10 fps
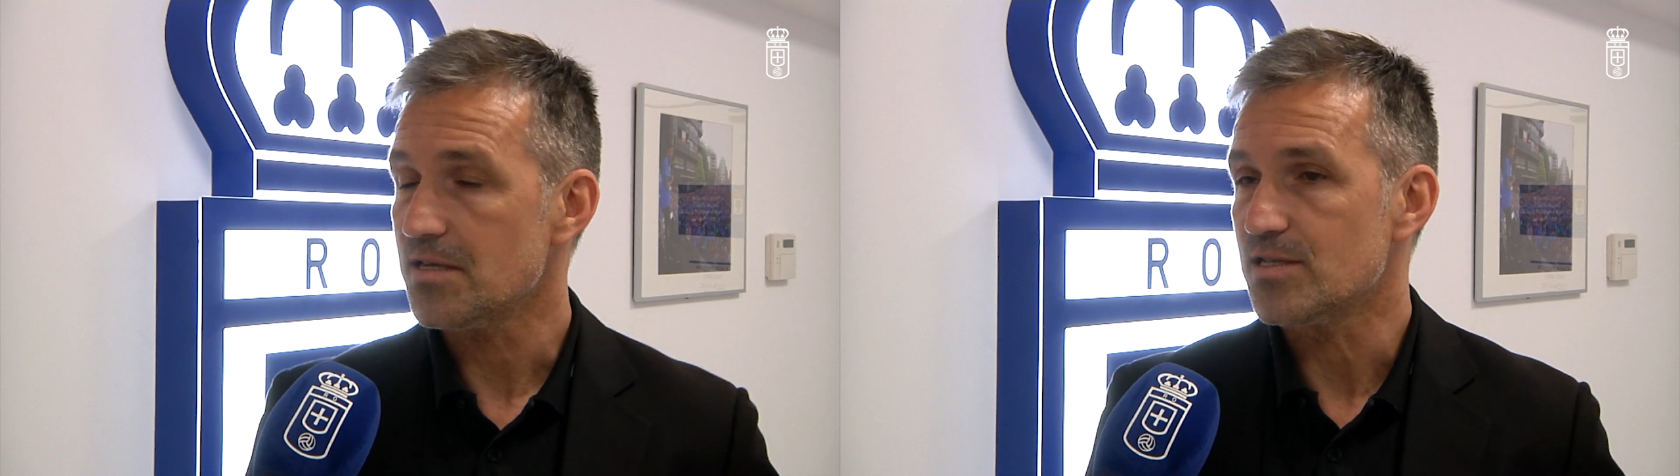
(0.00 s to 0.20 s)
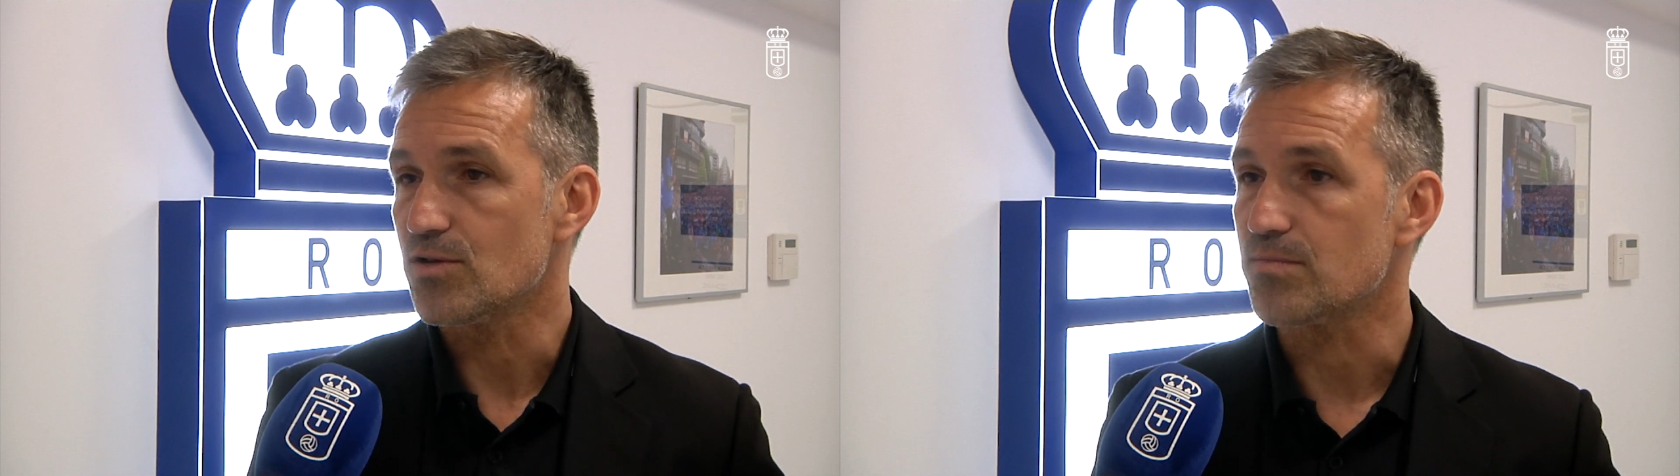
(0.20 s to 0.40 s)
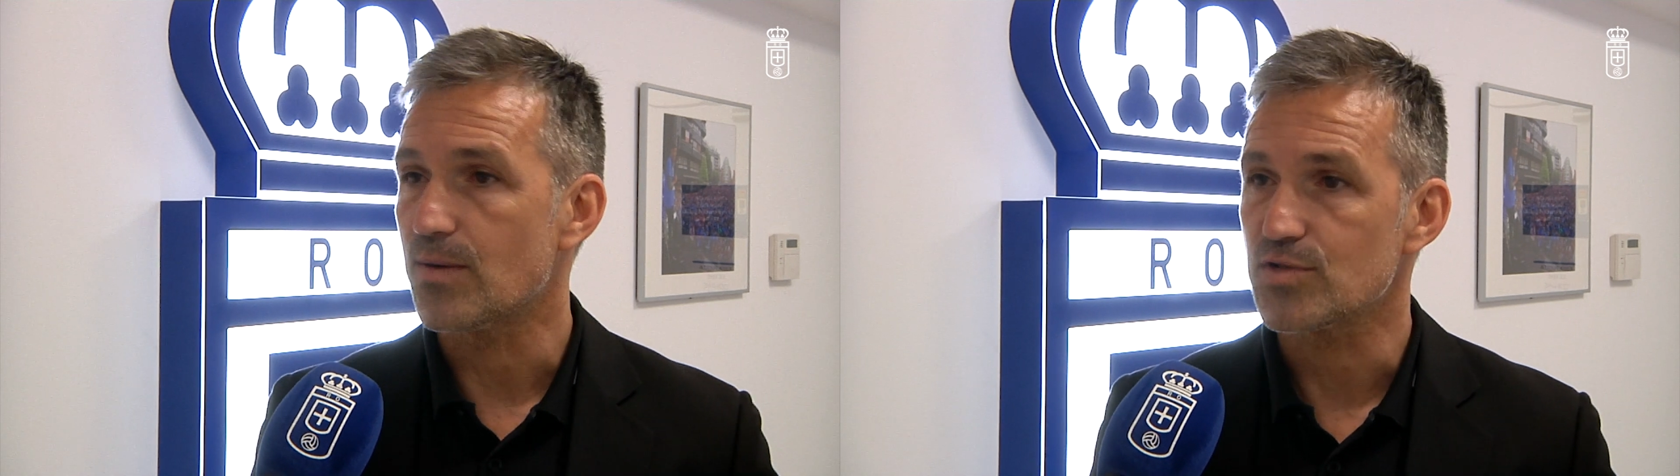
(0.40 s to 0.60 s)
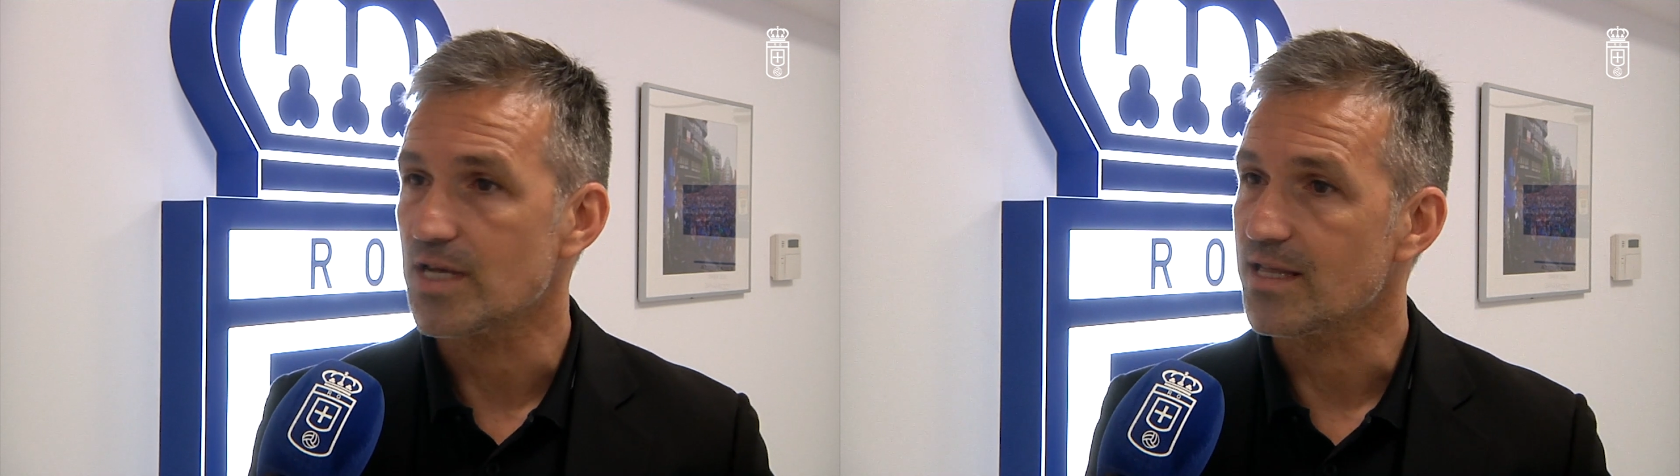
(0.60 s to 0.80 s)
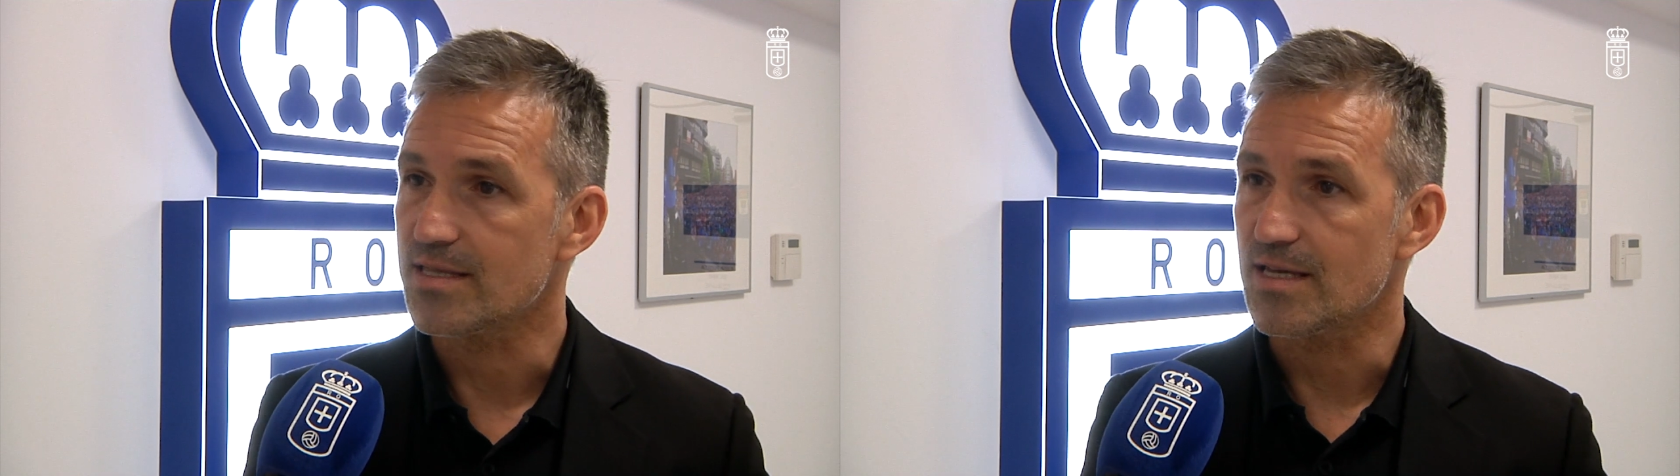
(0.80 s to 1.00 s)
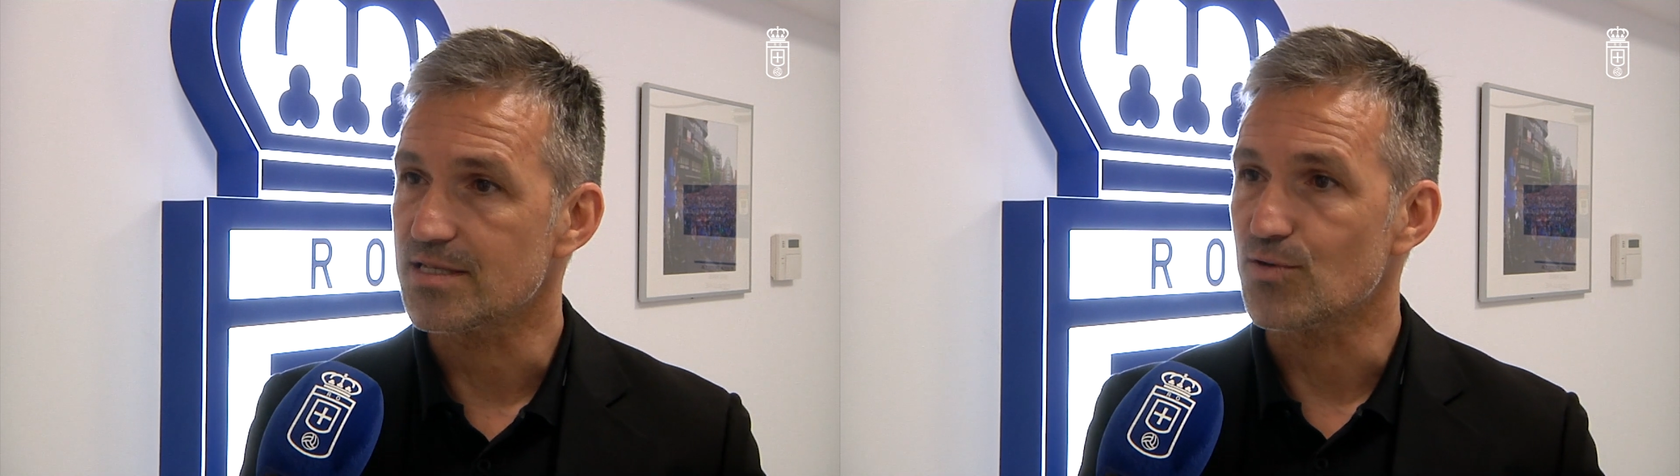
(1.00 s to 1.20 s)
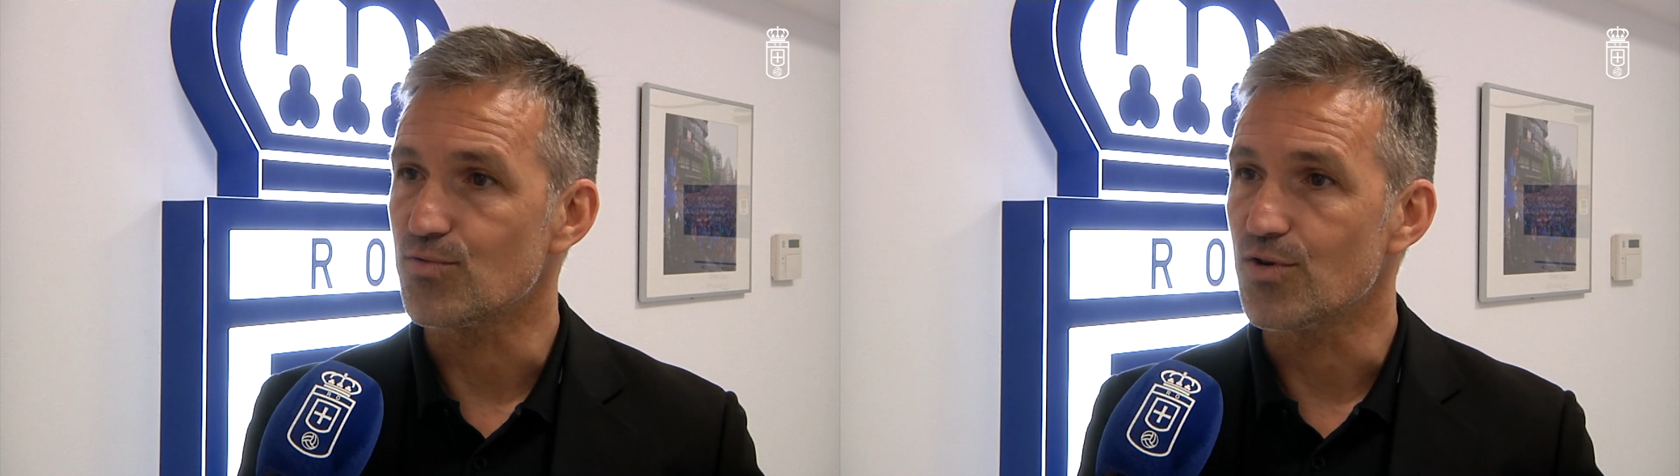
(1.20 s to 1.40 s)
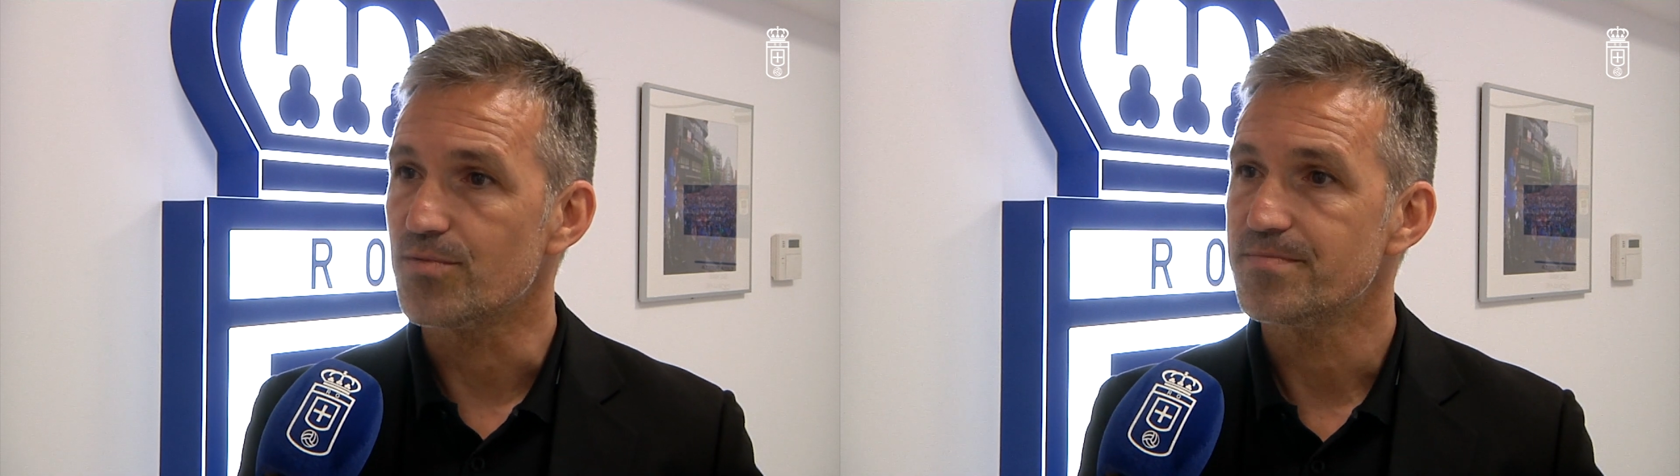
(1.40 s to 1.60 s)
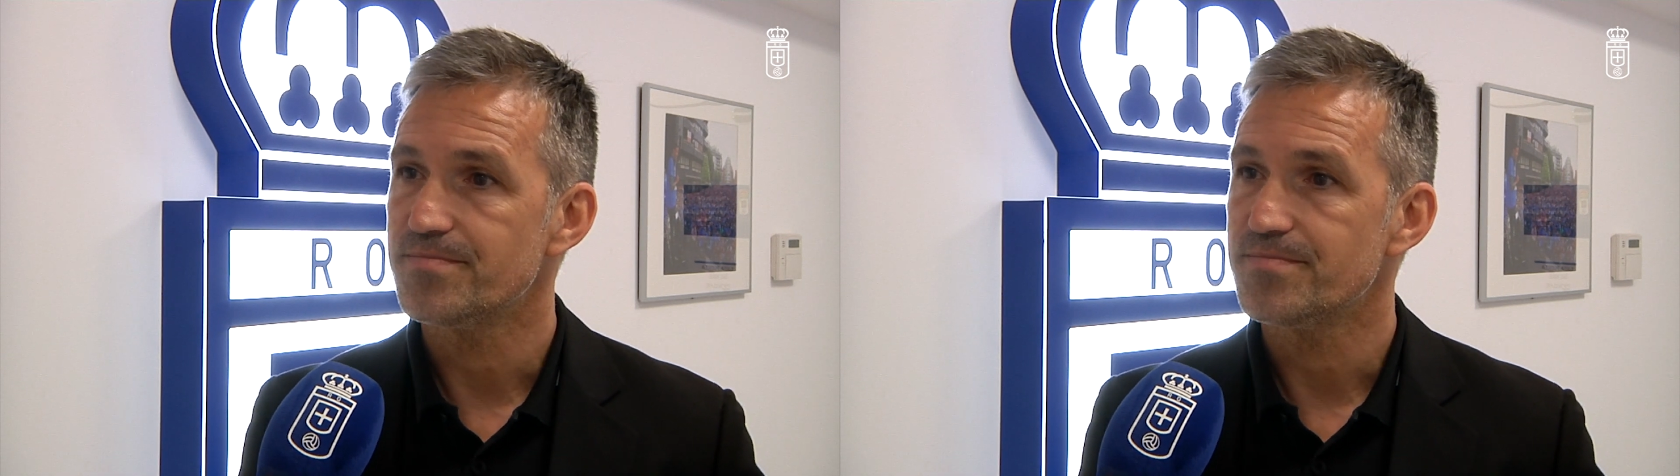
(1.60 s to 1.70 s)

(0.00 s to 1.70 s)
y nos vamos a adaptar seguro.